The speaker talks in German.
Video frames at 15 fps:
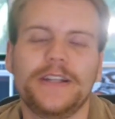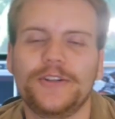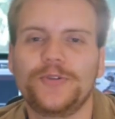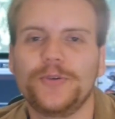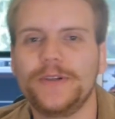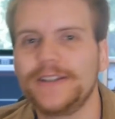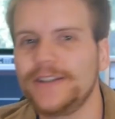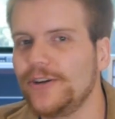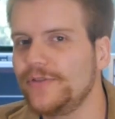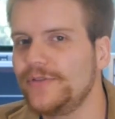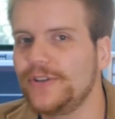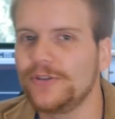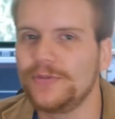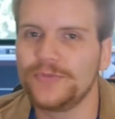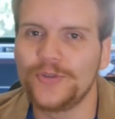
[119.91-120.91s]
natürlich auch
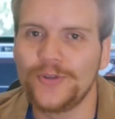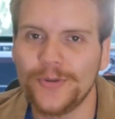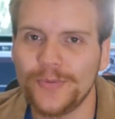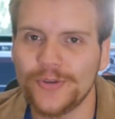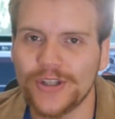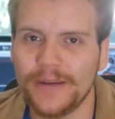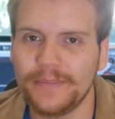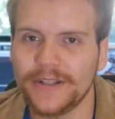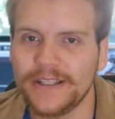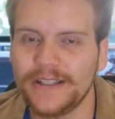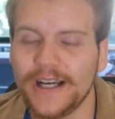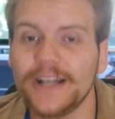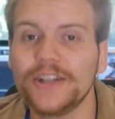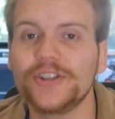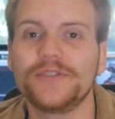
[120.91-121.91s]
wiederum typisch
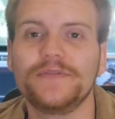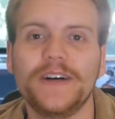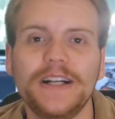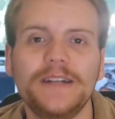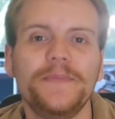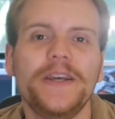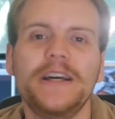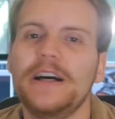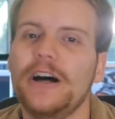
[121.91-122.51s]
amerikanisch, weil